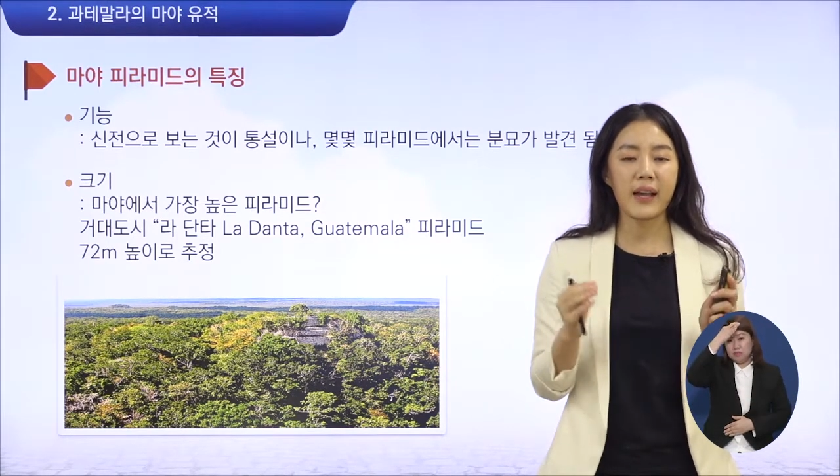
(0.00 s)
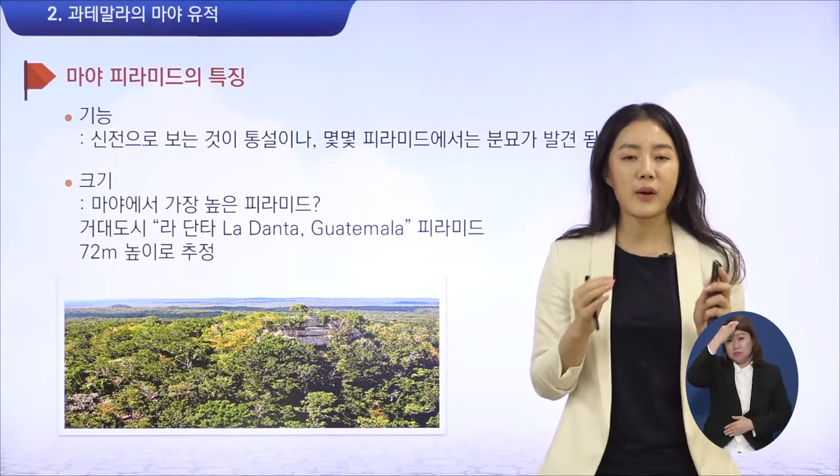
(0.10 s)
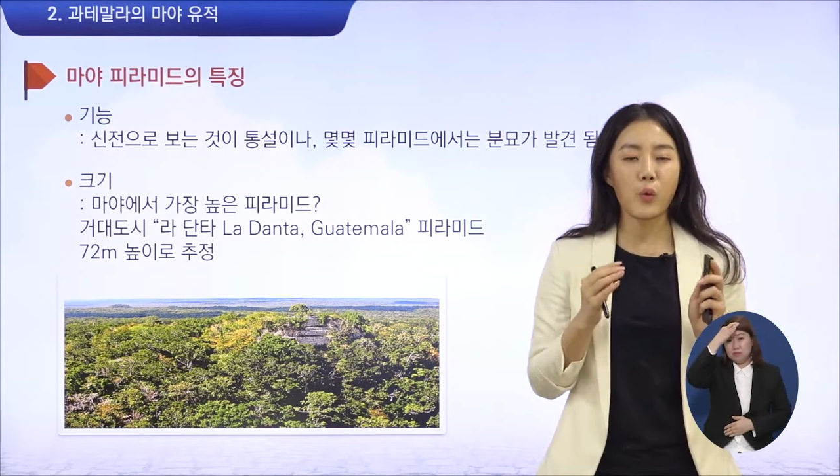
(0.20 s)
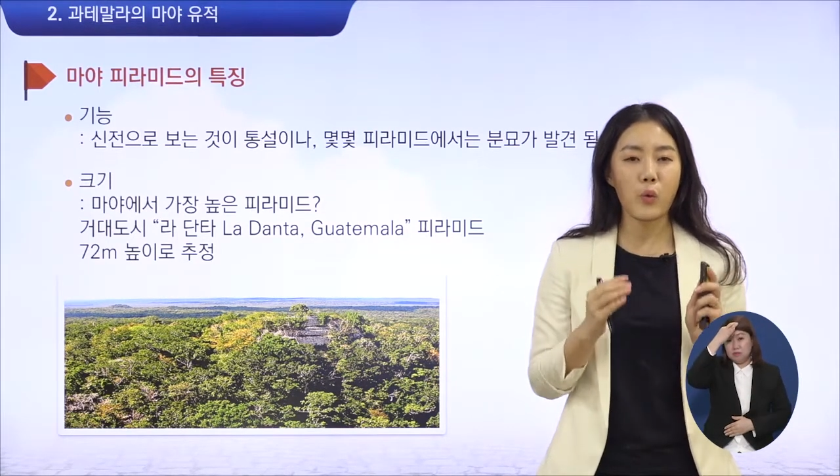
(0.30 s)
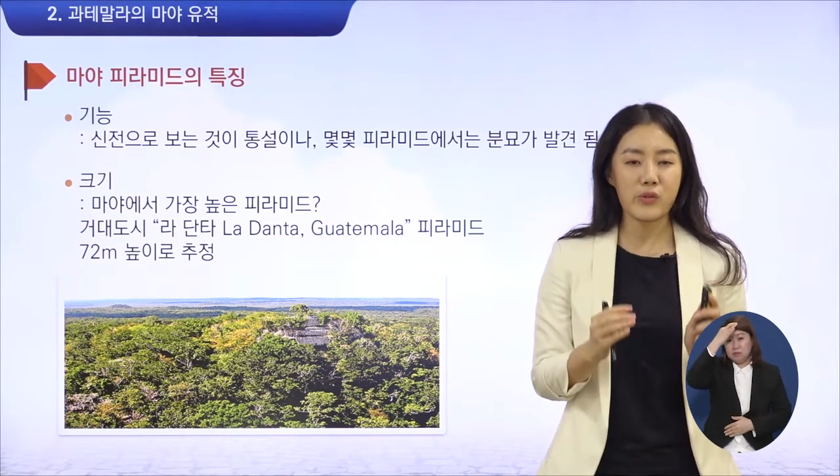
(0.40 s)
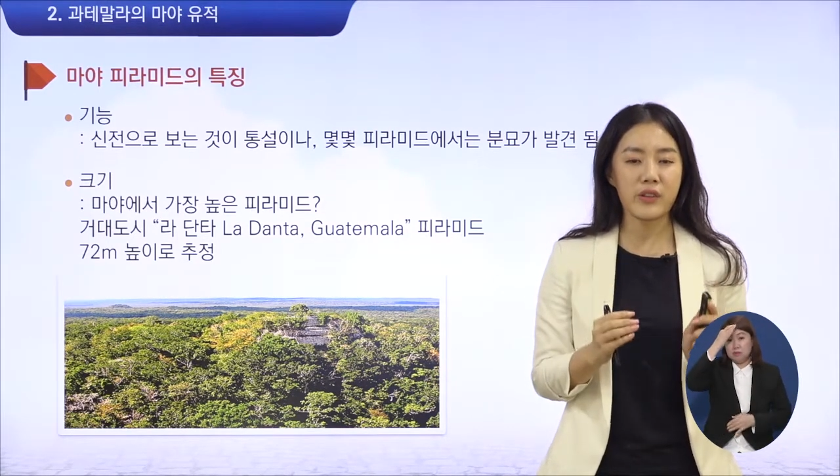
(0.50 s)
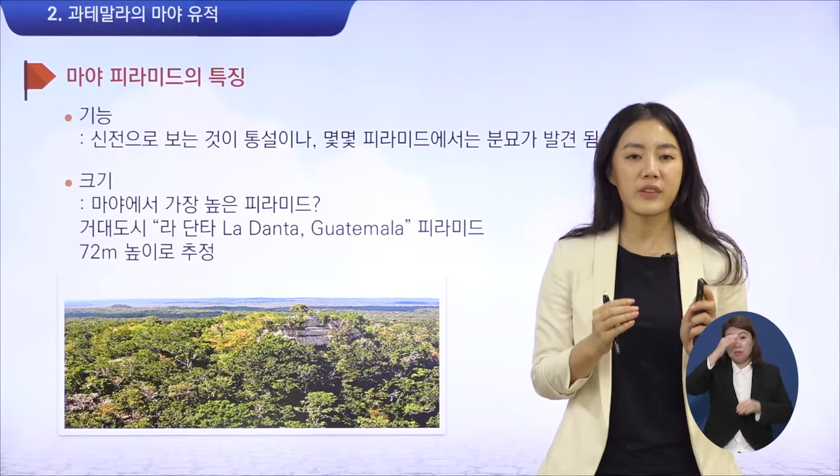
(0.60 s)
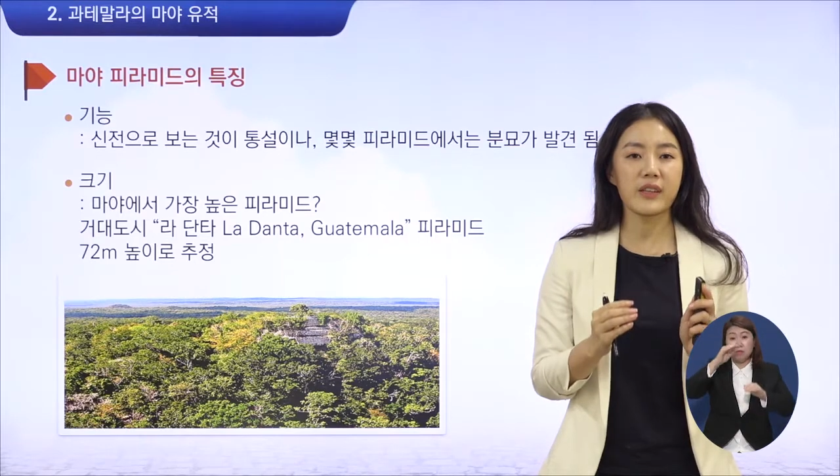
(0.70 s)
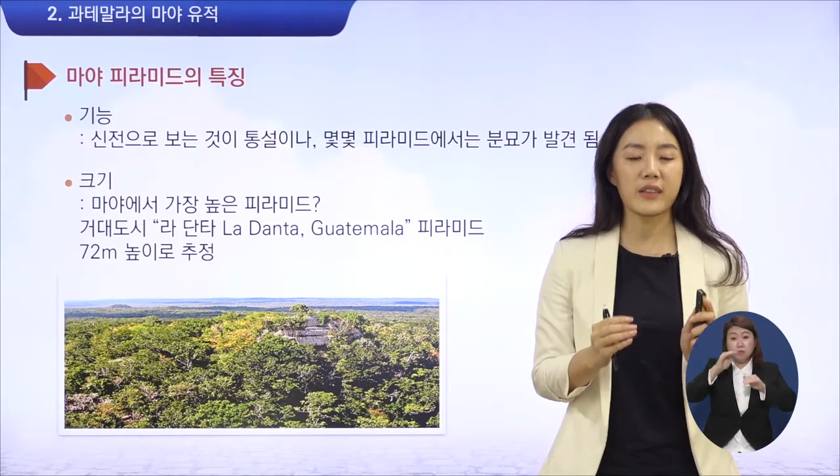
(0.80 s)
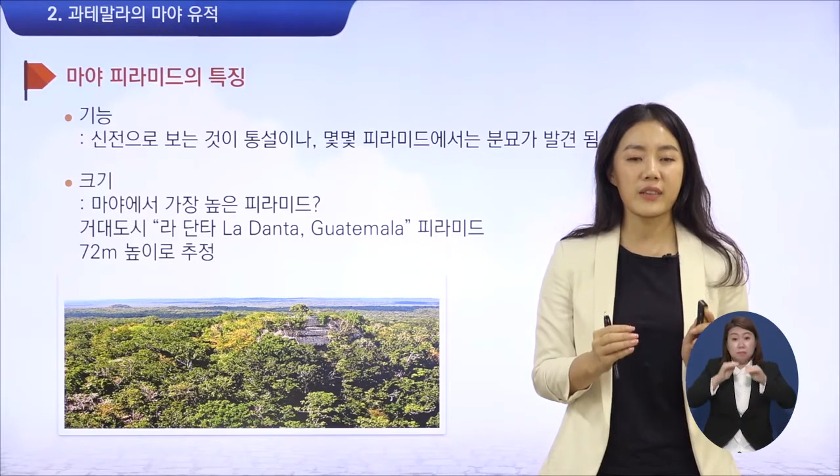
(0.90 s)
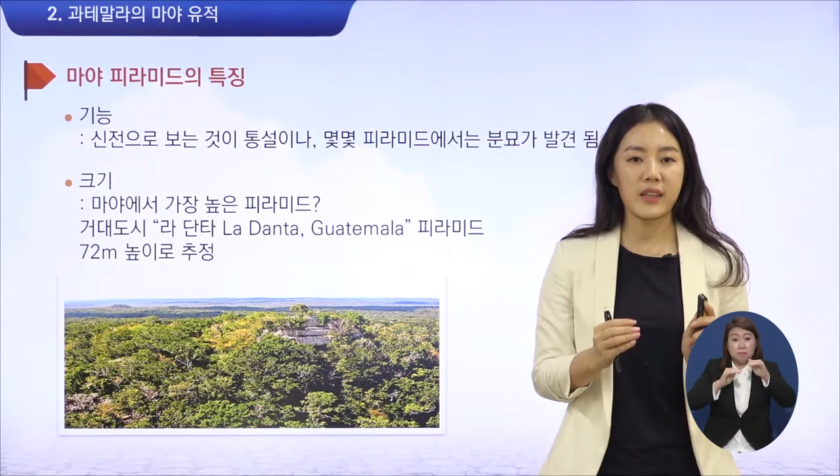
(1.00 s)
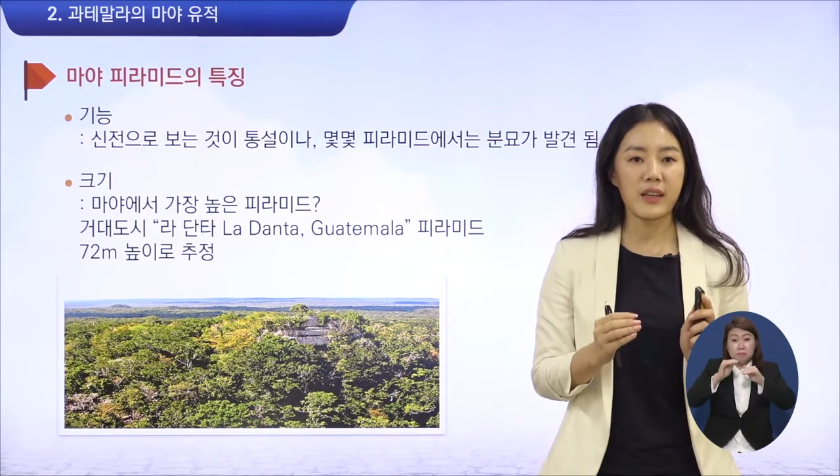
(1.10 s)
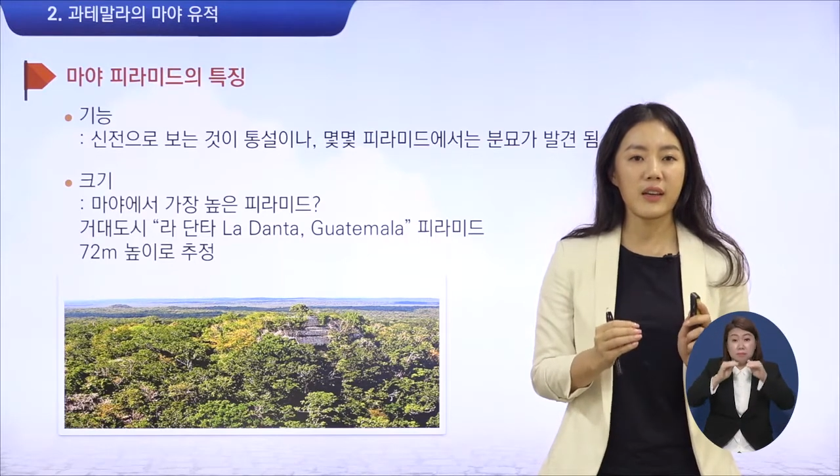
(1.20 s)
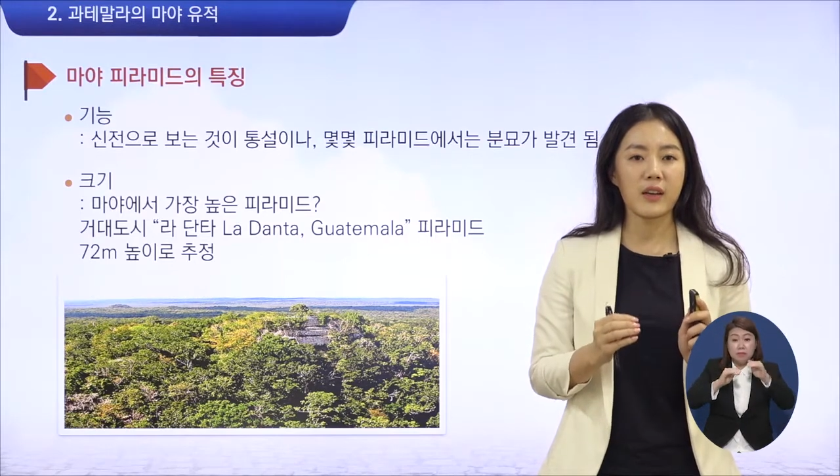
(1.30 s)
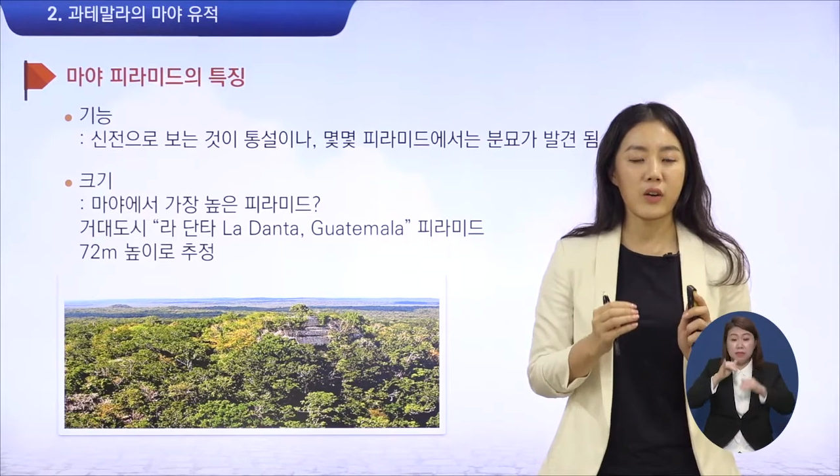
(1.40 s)
이 마야 고전기
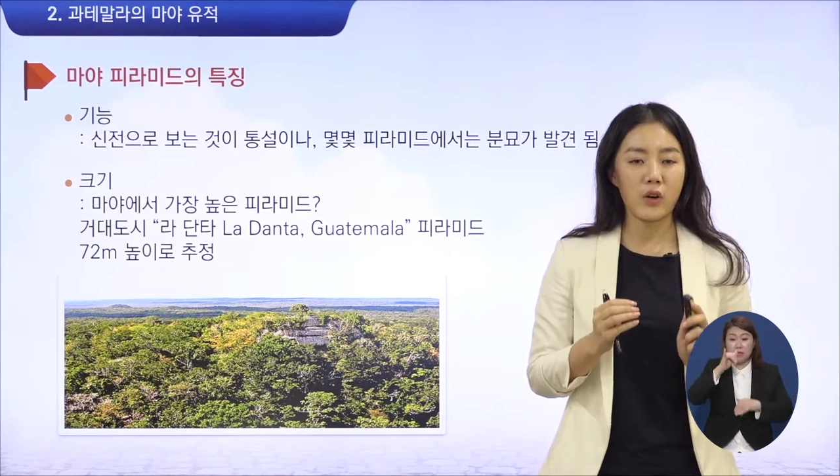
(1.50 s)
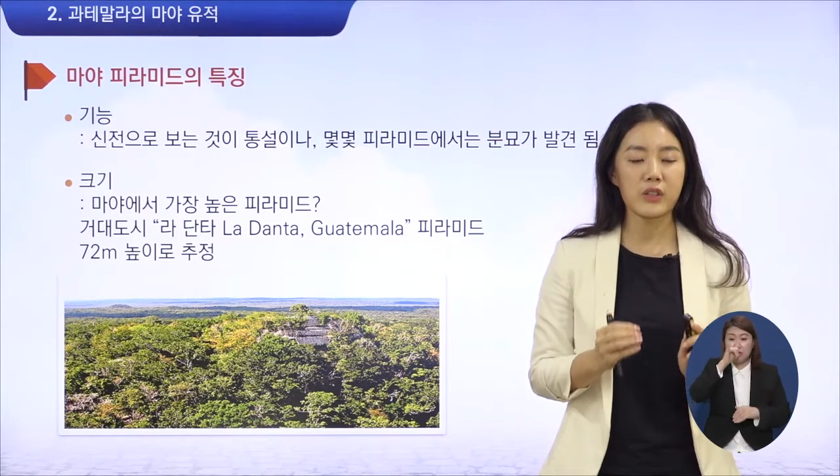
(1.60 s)
때